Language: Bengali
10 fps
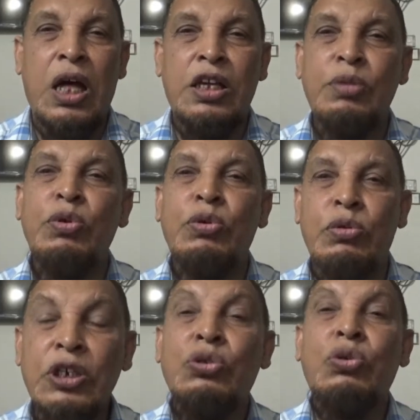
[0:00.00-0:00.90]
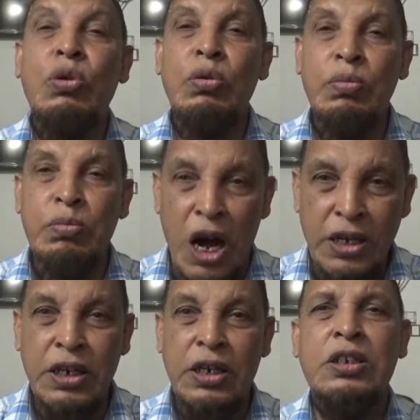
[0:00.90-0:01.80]
তাকিপুর স্কুল
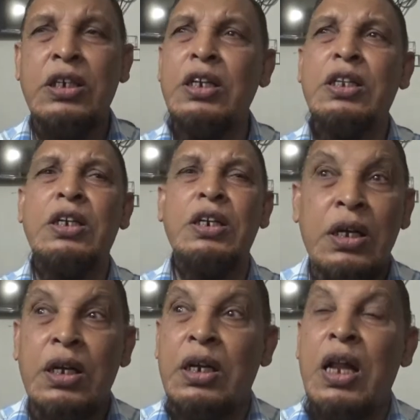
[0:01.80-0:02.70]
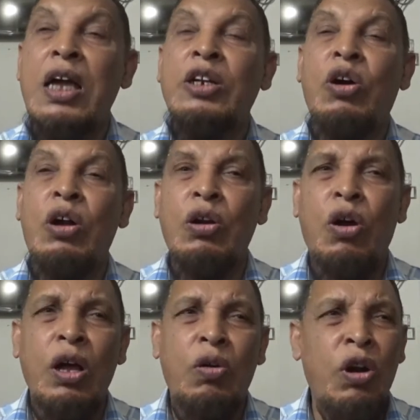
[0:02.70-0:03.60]
মাঠে ছেলেদের লাইন করানো
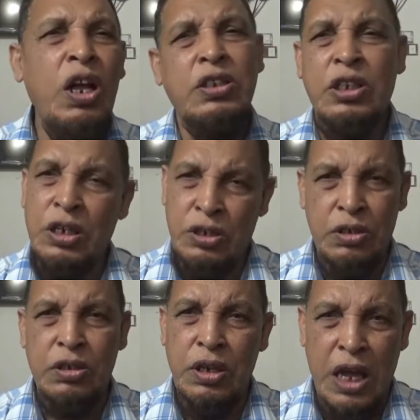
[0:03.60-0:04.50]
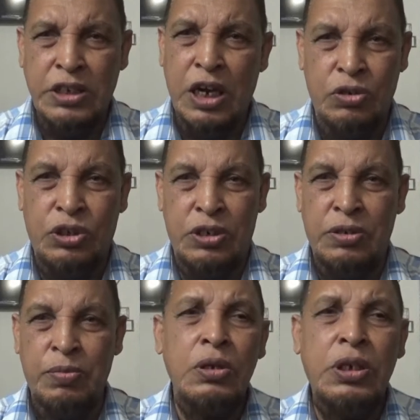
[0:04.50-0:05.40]
হয় অনেক ছেলে এক জায়গায় হয়েছে
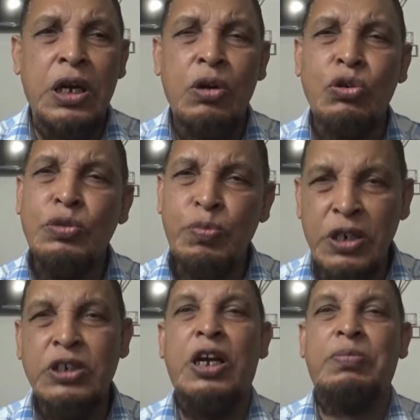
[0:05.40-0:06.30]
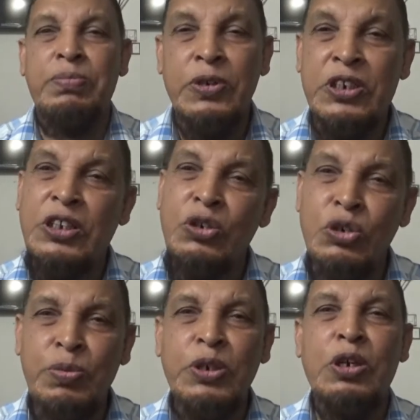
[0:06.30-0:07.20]
জেনারেল ওসমানী সাহেব সেদিন
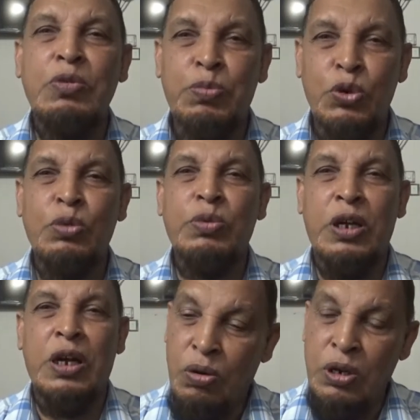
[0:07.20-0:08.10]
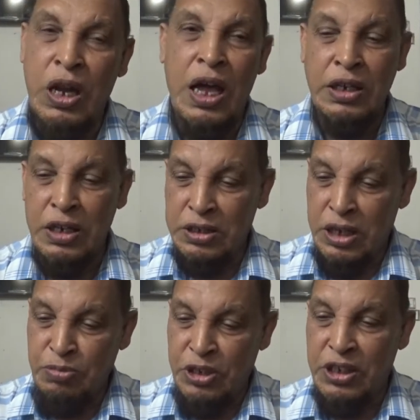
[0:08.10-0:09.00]
ওসমানী সাহেবের প্রথম দেখলাম ওই লাইনের
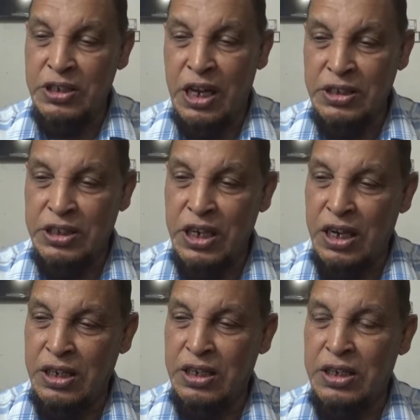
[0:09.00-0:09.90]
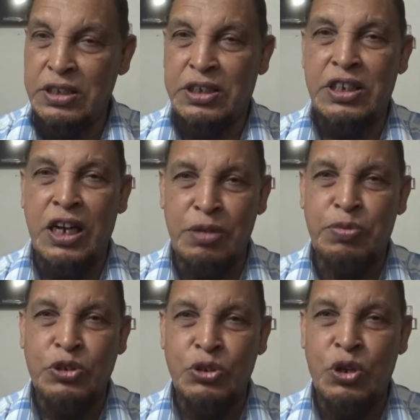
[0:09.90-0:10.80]
সামনে দিয়ে যাচ্ছে আর যেটাকে
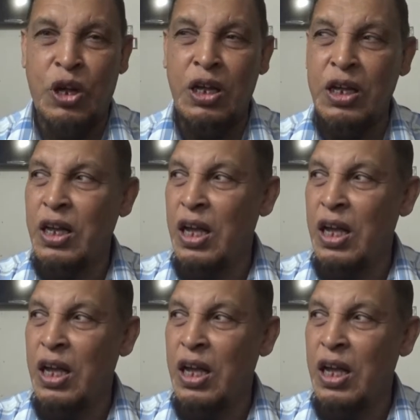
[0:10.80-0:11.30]
পছন্দ হয়